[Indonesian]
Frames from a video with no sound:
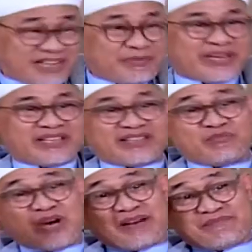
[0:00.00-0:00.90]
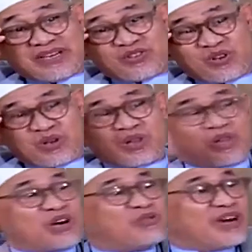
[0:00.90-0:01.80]
Nabi kita Muhammad
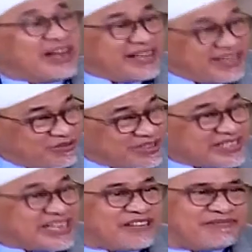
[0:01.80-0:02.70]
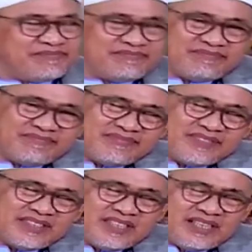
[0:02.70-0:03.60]
sallallahu alaihi wasallam
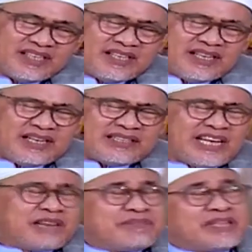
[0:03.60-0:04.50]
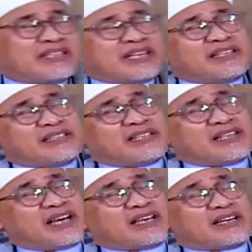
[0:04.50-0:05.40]
dalam
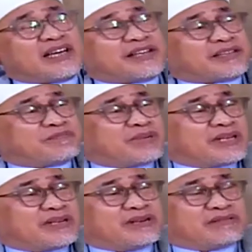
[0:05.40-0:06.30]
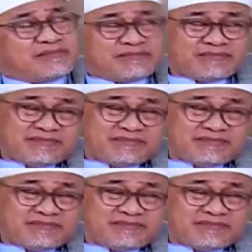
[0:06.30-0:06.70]
detik-detik akhir hayat beliau